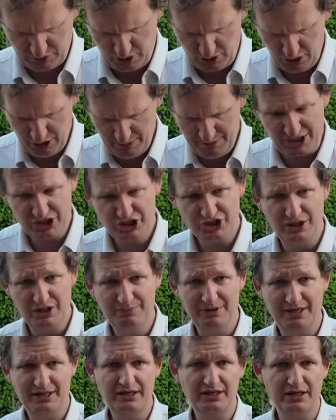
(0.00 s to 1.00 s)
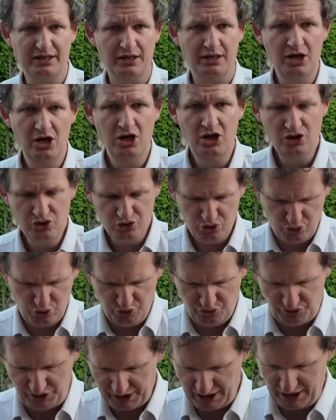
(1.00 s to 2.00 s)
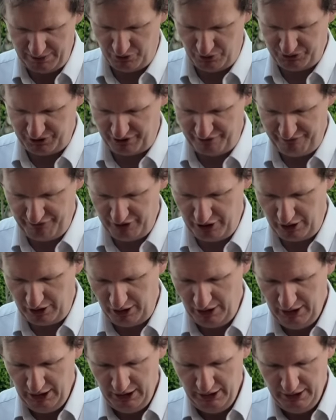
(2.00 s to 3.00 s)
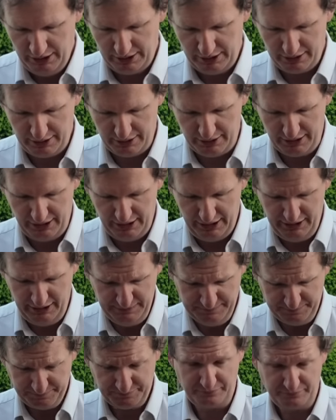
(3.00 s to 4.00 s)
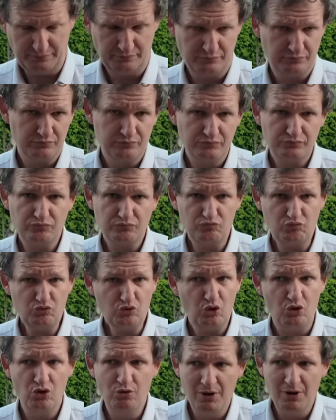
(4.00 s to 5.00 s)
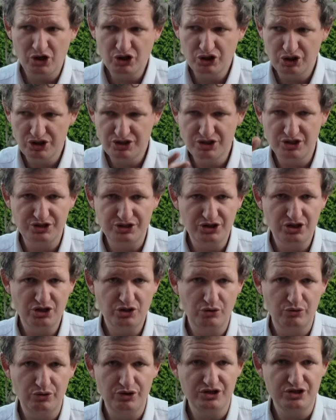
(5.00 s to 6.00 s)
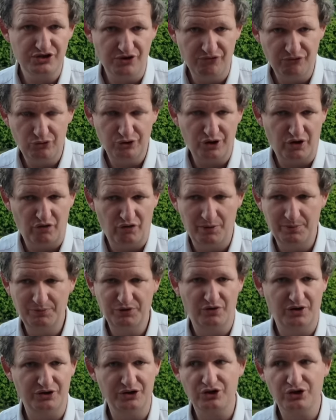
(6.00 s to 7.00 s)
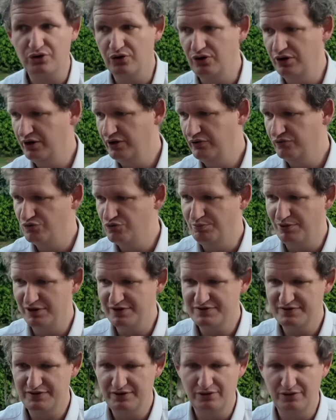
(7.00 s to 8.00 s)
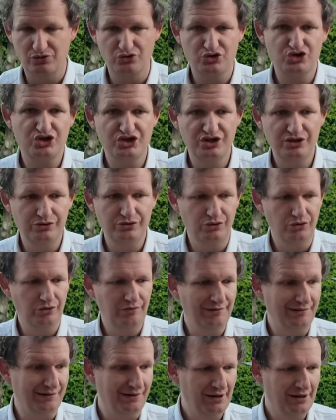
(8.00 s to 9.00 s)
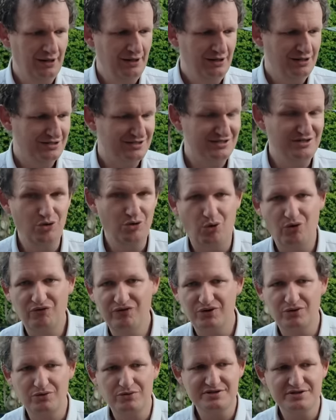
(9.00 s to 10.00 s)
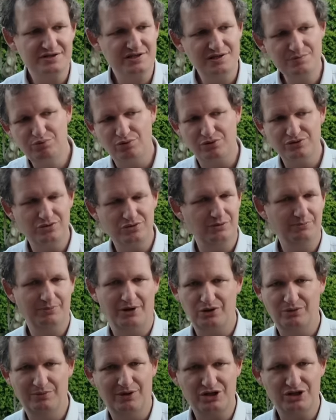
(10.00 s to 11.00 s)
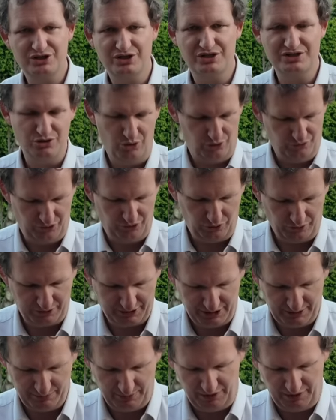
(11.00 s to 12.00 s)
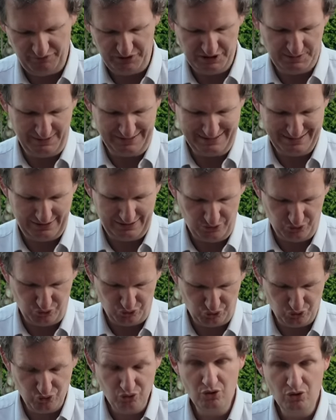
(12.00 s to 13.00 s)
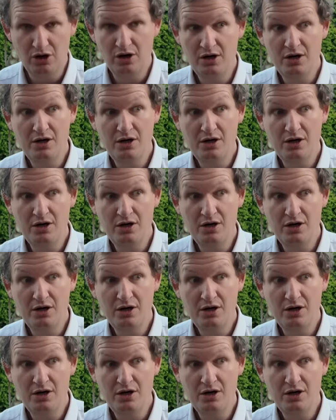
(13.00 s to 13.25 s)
Les marchés américains souffrent également très fort. Euh, et le marché asiatique, lui, il s'effondre avant même d'avoir décollé. Vous passez en Chine de 0,6% euh, de part de marché à 0,4%. Bref, il ne se passe rien du tout.